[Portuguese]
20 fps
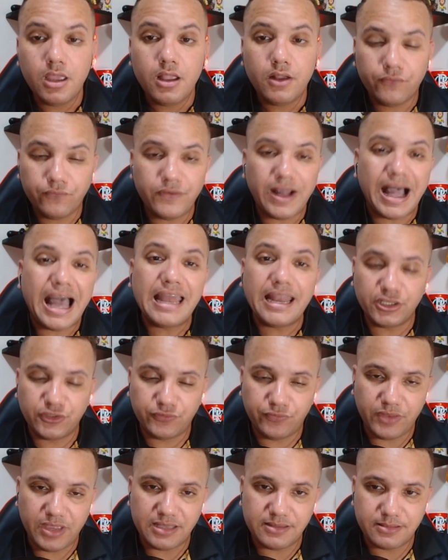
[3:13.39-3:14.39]
Várias
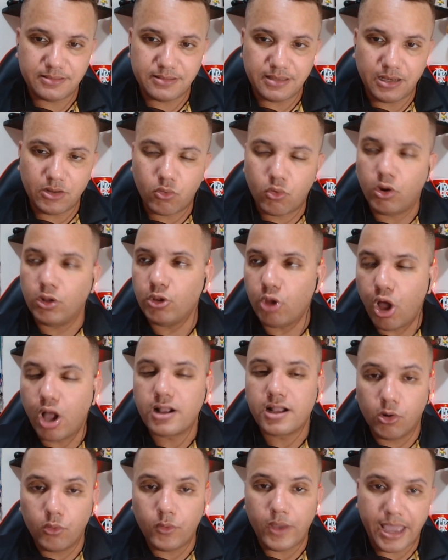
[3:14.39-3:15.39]
vezes ele
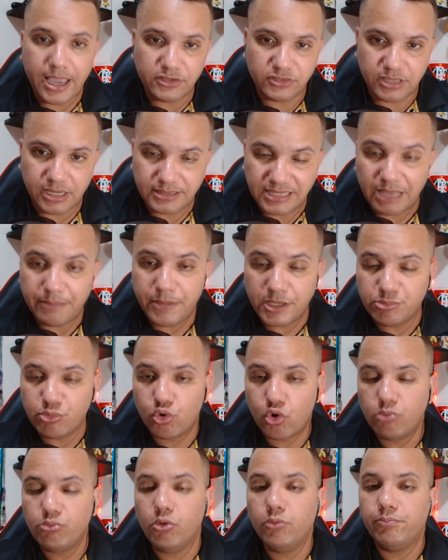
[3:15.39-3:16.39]
coloca o Wesley até mesmo
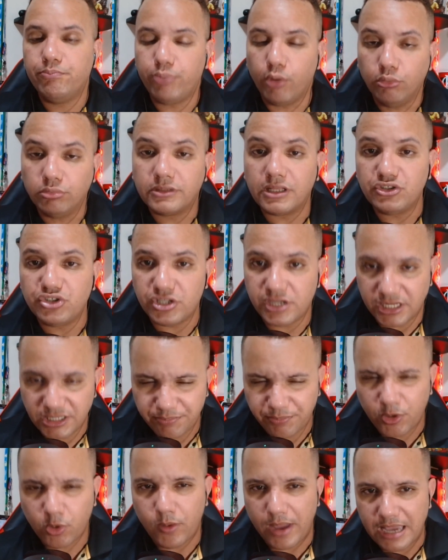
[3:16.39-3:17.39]
como um ponta direito,
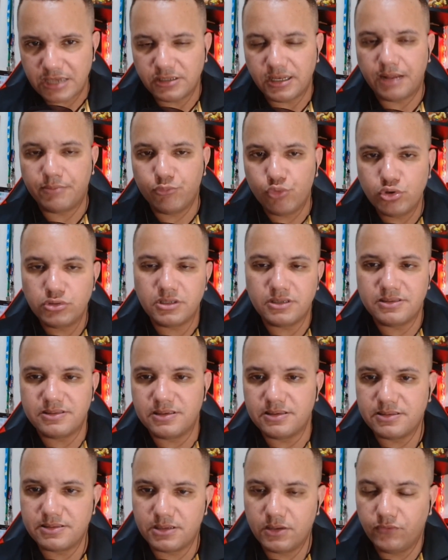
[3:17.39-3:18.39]
porque o Wesley é muito
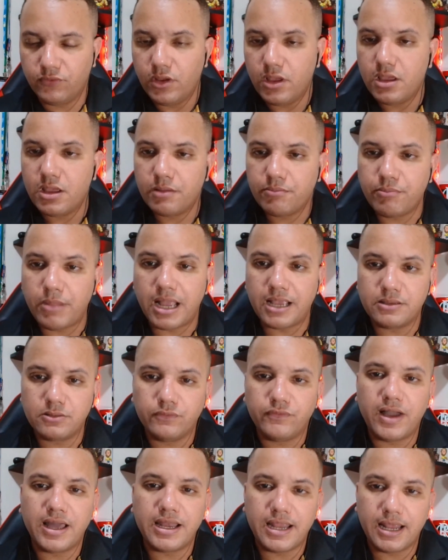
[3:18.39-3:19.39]
incisivo, mas o
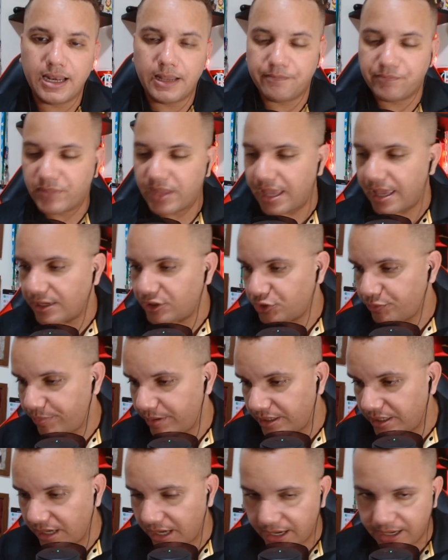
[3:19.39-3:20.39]
Varela é a
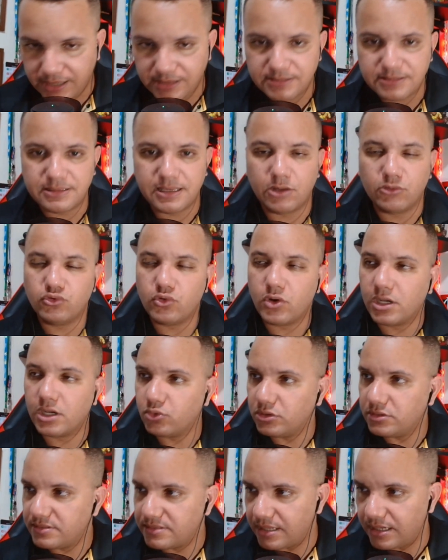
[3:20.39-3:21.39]
experiência, é um jogador
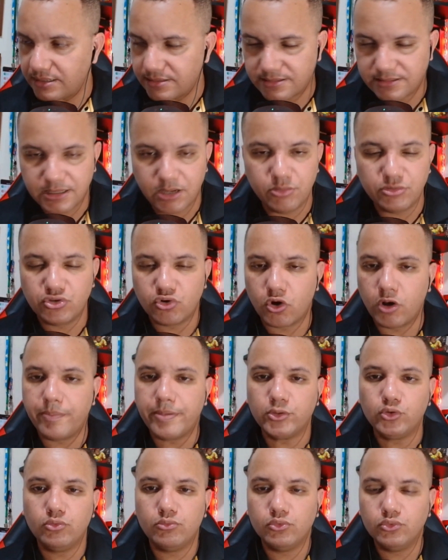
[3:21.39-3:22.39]
de seleção e de Copa
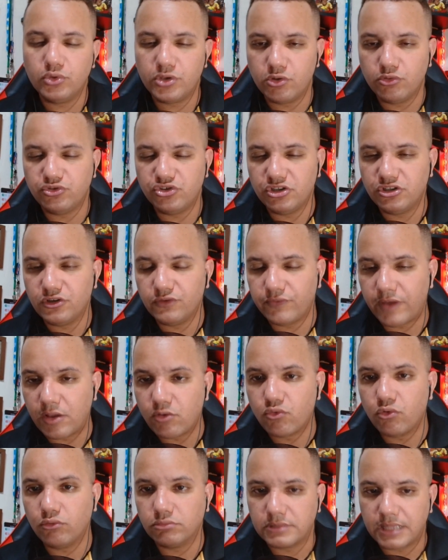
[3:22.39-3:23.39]
do Mundo que o Tite vai
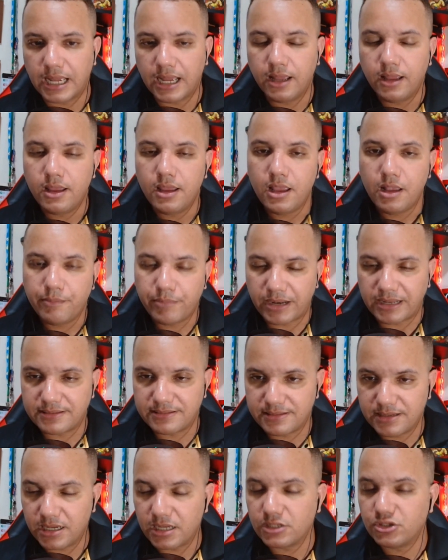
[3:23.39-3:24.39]
contar para
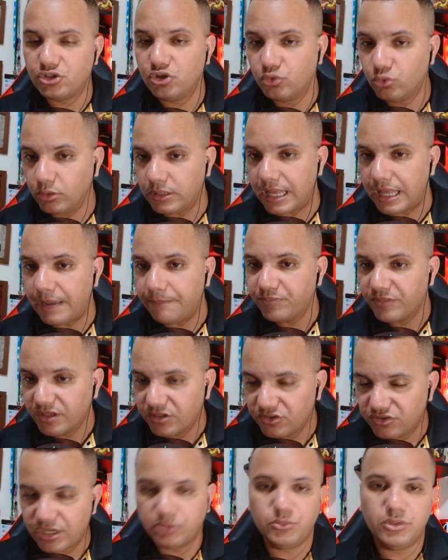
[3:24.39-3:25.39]
ser titular
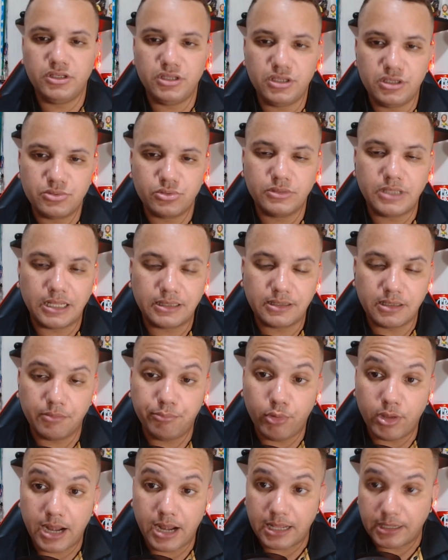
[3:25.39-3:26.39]
já no início da
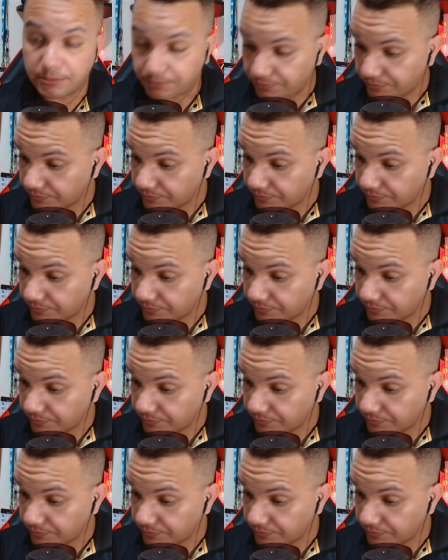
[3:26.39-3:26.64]
temporada.